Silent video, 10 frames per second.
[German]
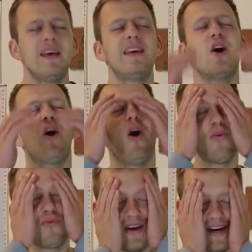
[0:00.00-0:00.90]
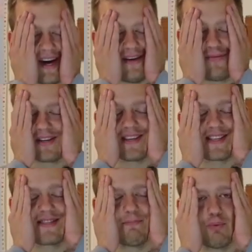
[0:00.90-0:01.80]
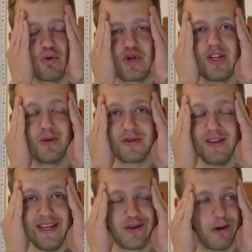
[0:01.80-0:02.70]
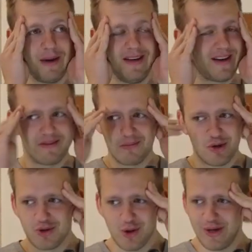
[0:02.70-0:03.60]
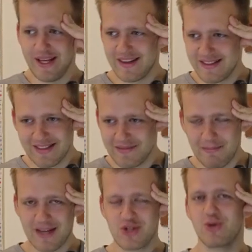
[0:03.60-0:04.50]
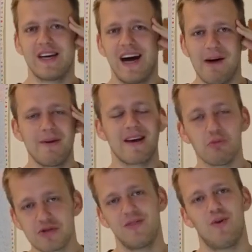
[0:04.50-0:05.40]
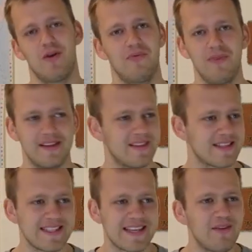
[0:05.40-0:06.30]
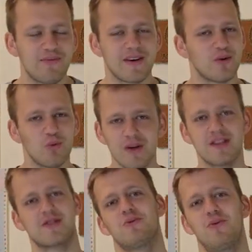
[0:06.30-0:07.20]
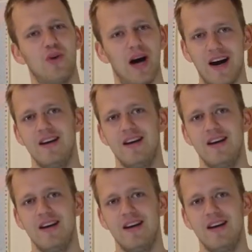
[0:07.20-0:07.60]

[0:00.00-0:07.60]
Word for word: Ich hoffe ja einfach, dass Bucci und Nico bei ihrem kontrollierenden Macho-Gehabe rausgeworfen werden. Das ist einfach ungesund für